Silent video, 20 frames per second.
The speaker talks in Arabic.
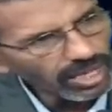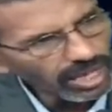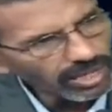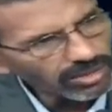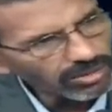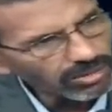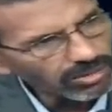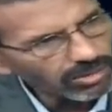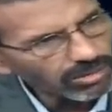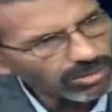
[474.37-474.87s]

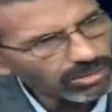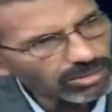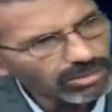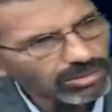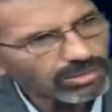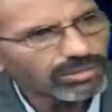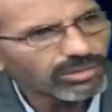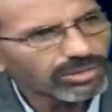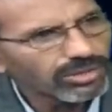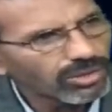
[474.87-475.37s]
عنده
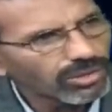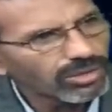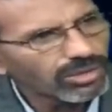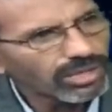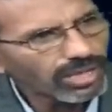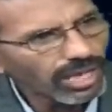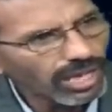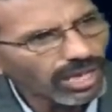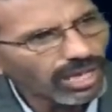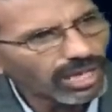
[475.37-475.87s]

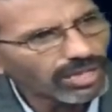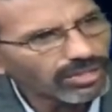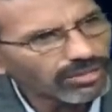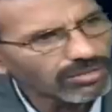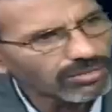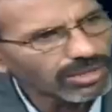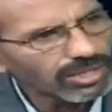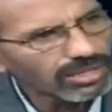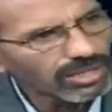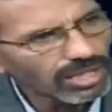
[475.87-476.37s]
دور حاله
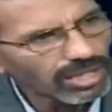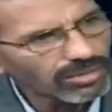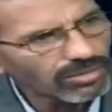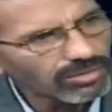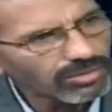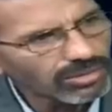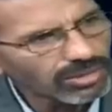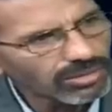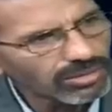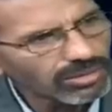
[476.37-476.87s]
وما زال
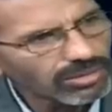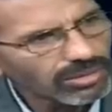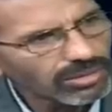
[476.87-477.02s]
عنده وجود